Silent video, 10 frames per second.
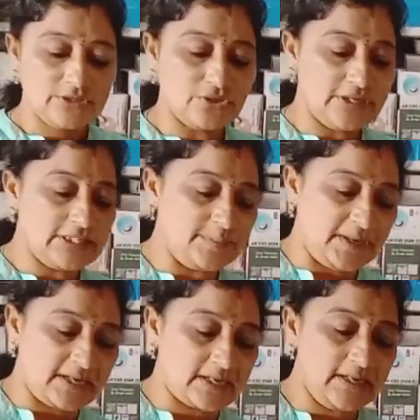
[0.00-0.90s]
సో ఇది
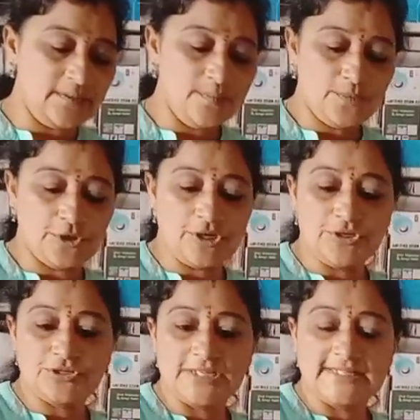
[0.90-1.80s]
మనకి మోడల్
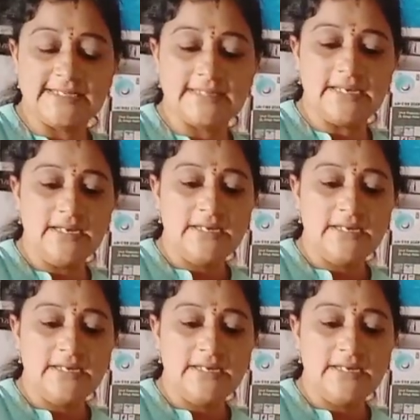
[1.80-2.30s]
వచ్చేసి ఇది